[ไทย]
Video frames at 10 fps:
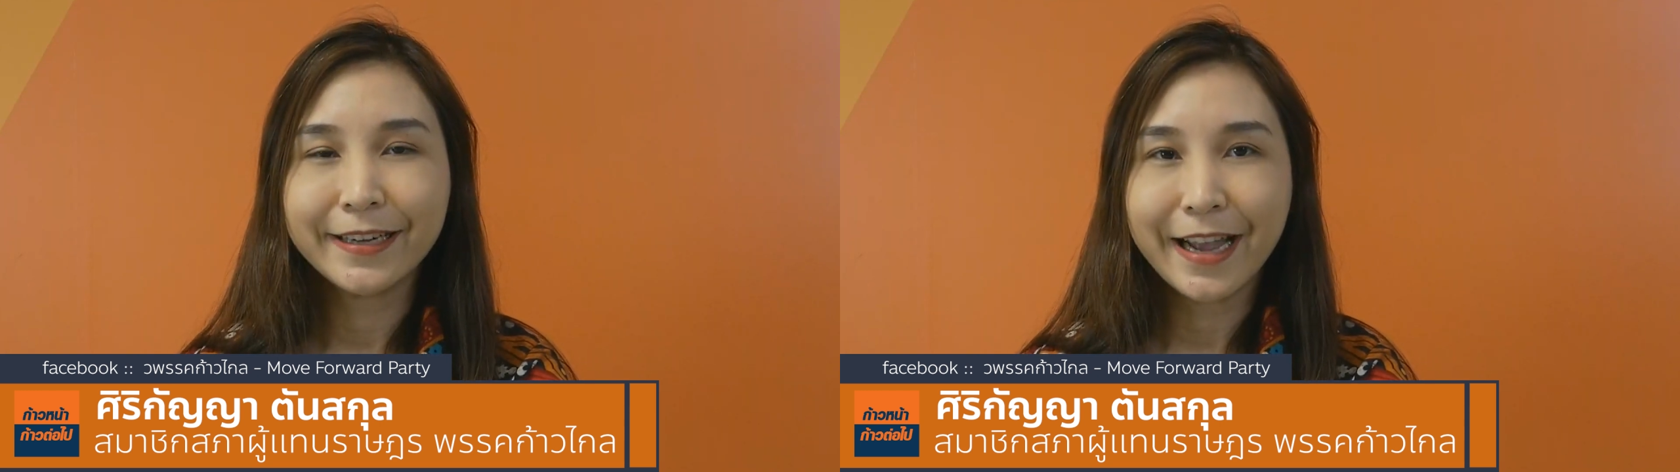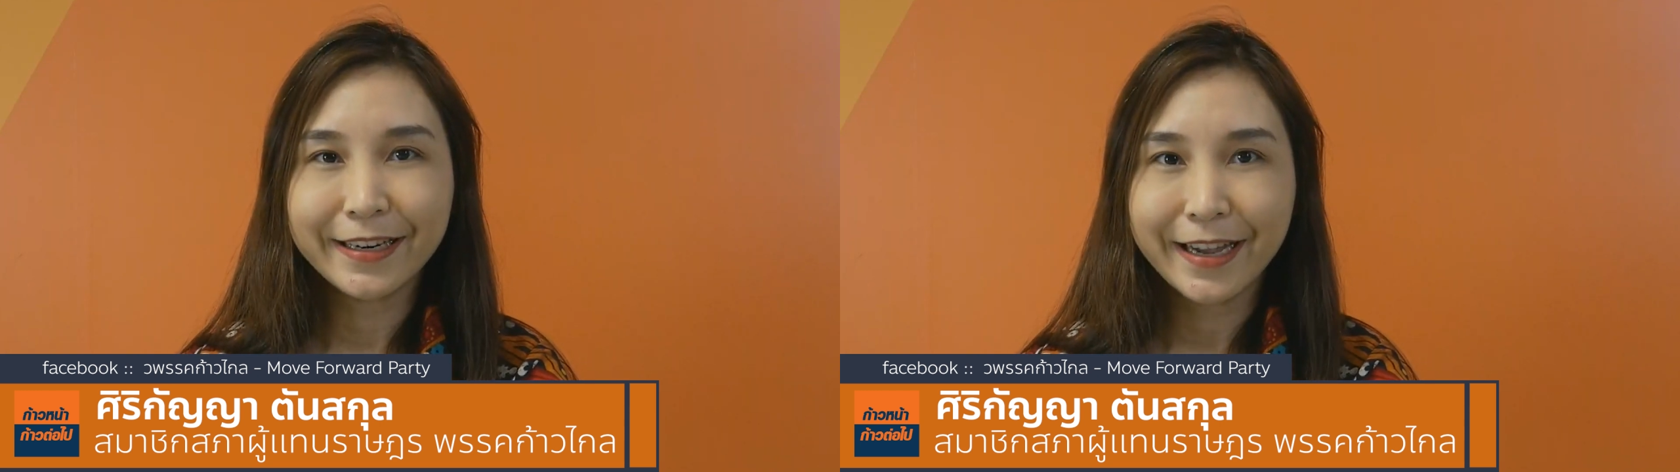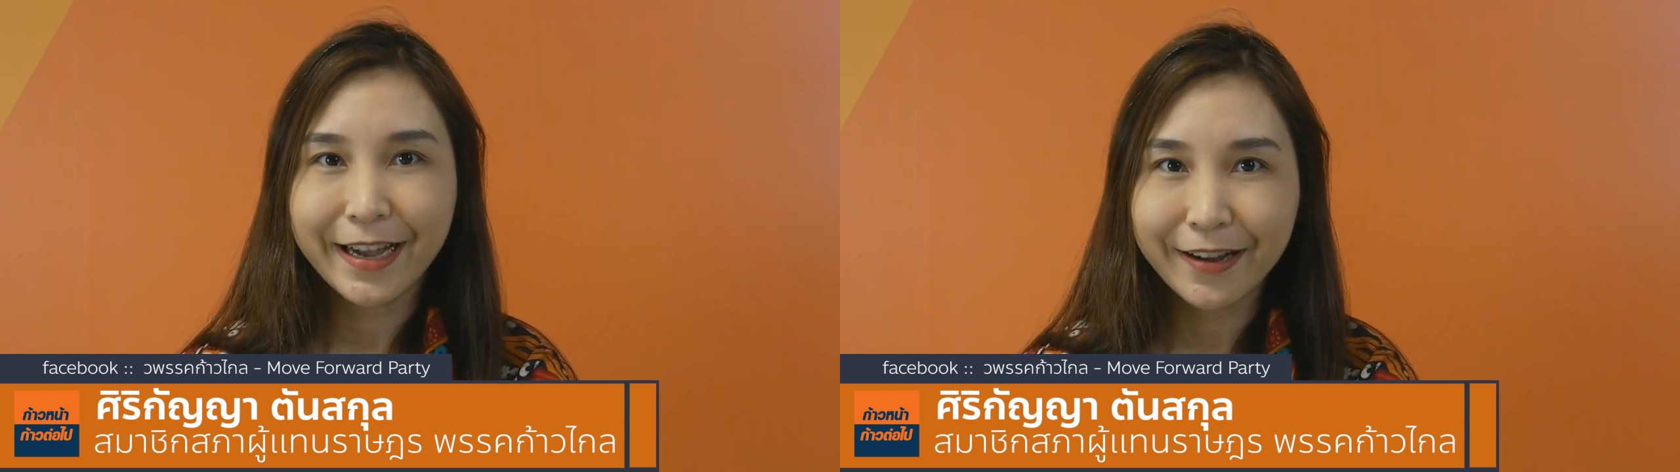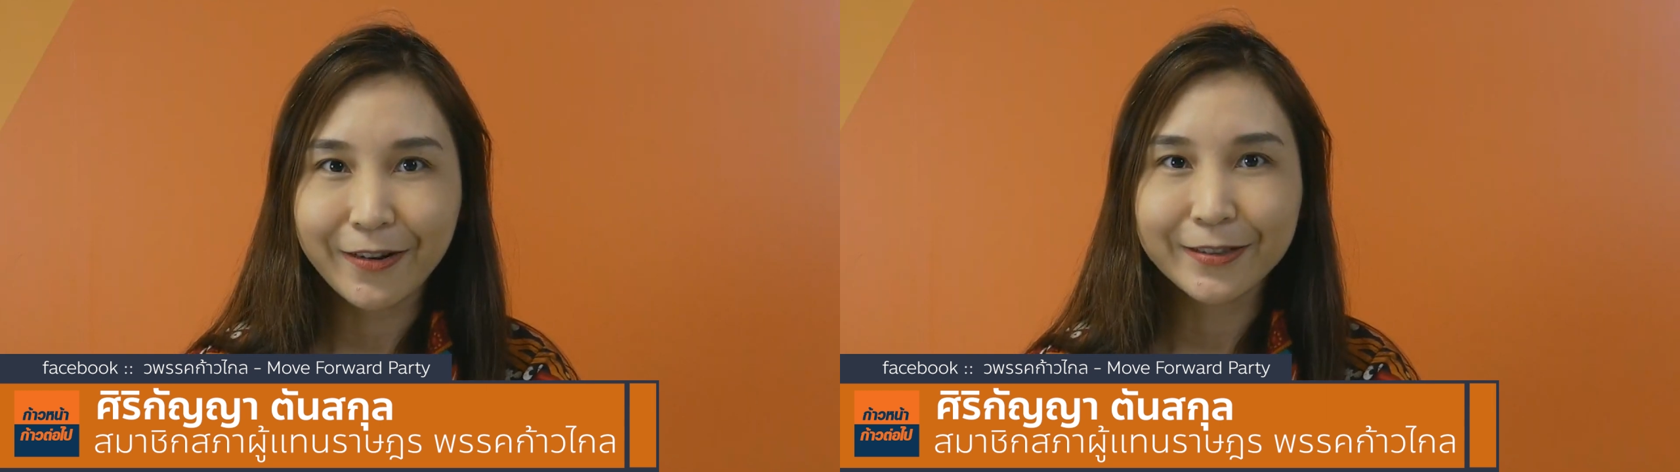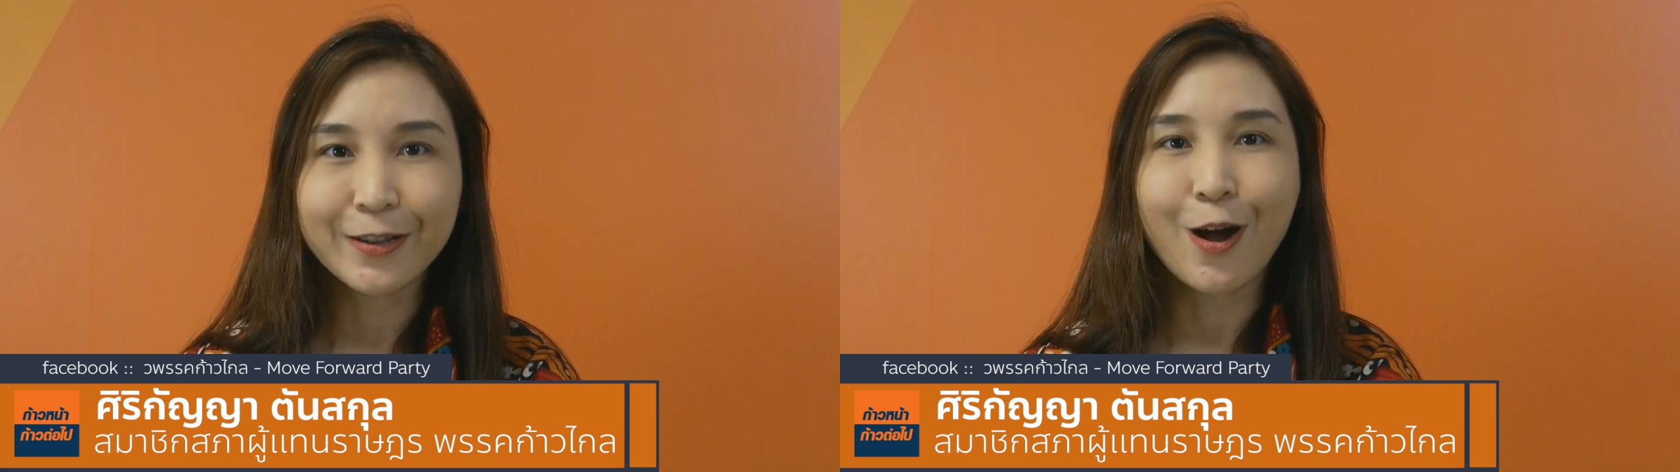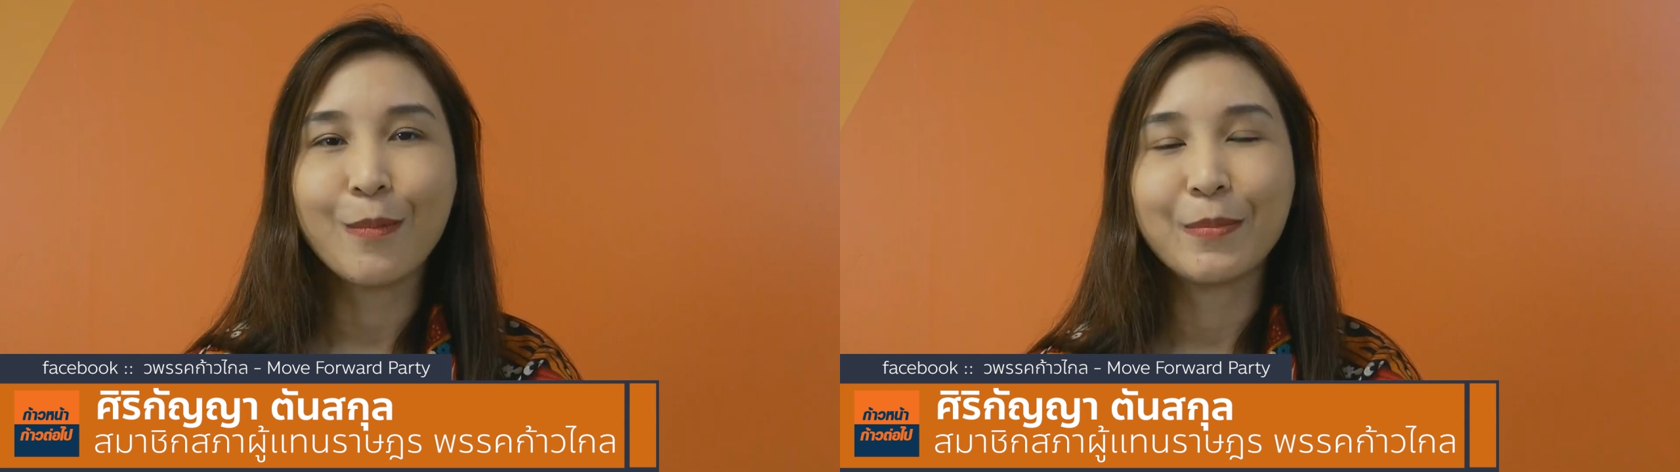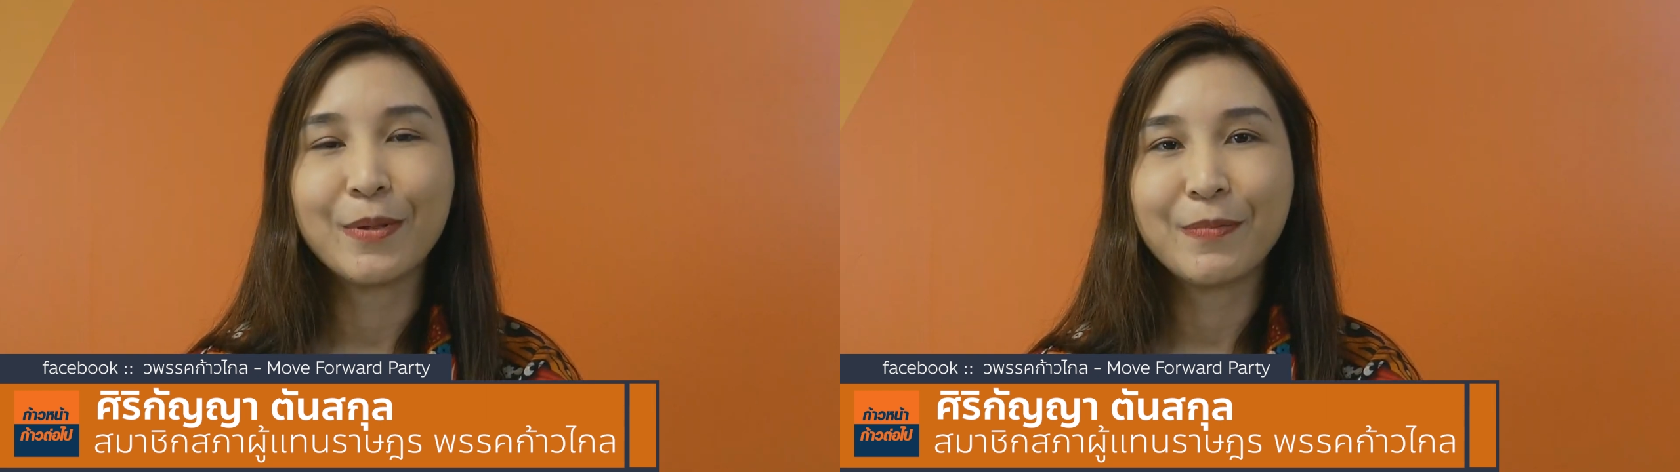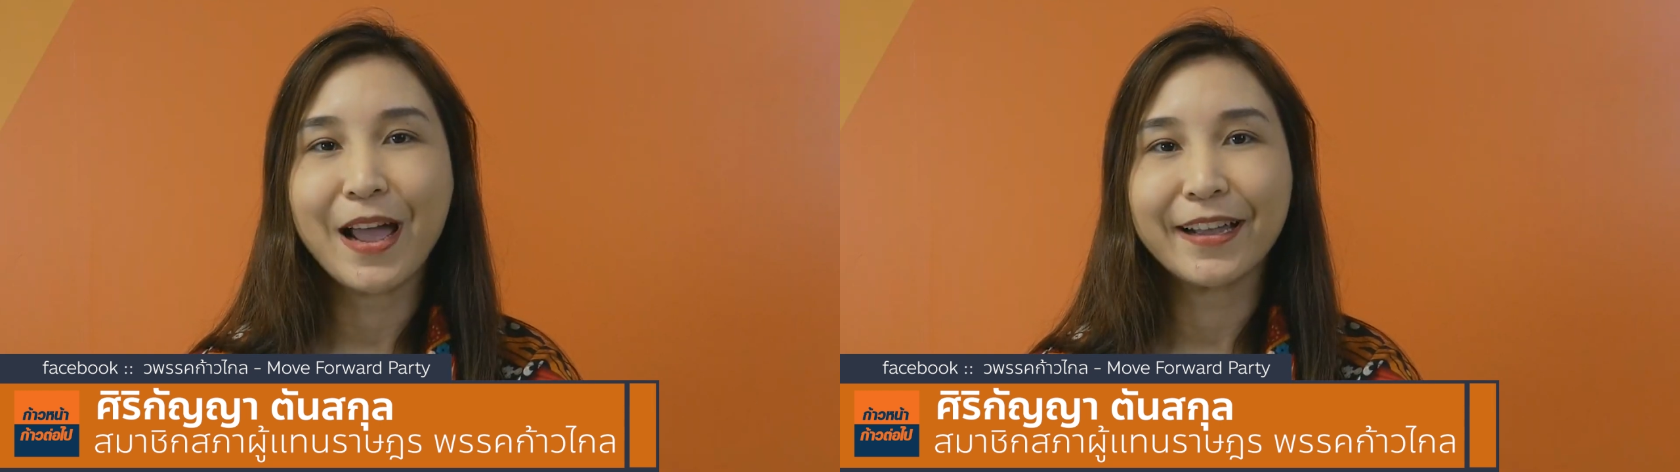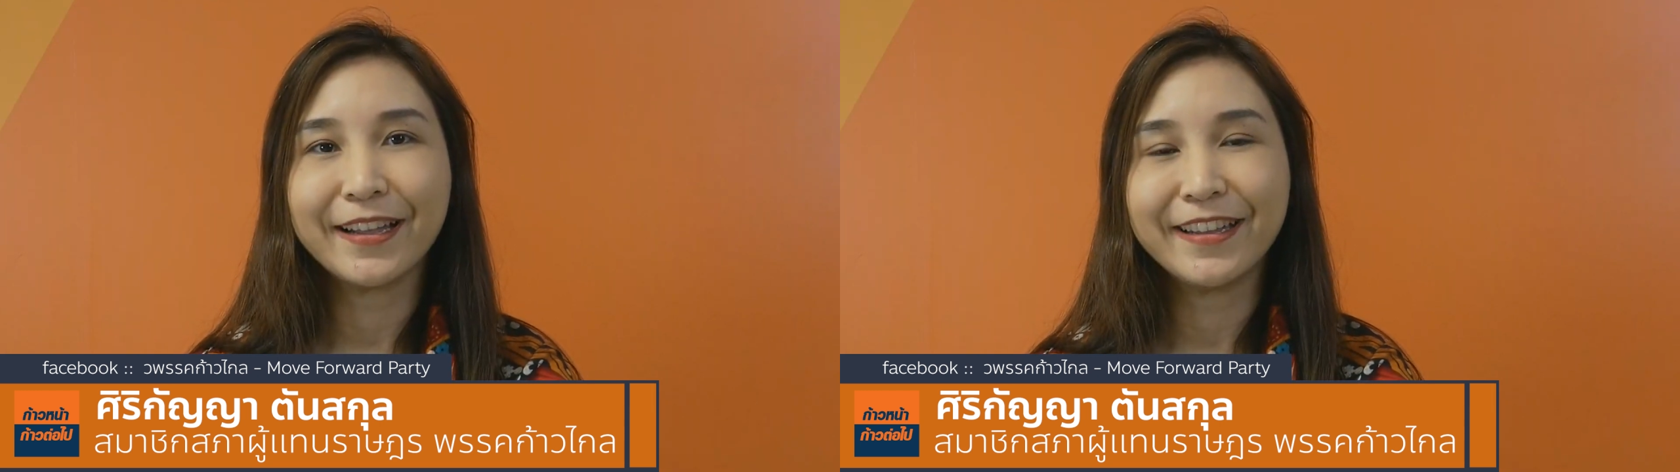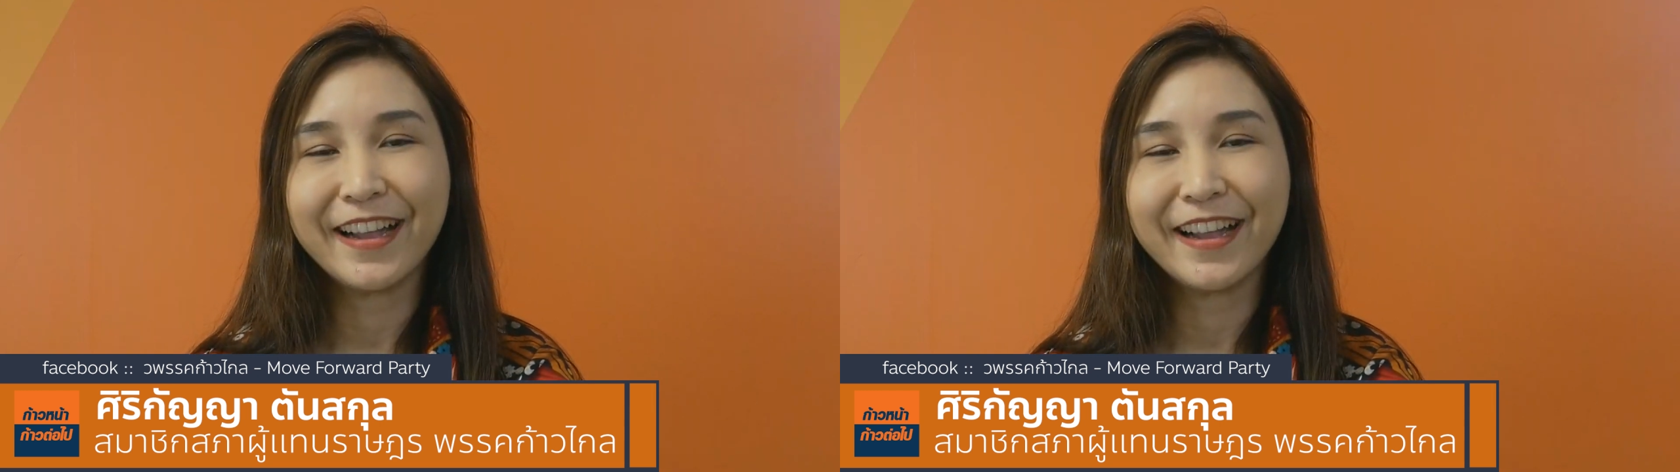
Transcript: กันนะคะแล้วก็ซ้อมอภิปรายายกัน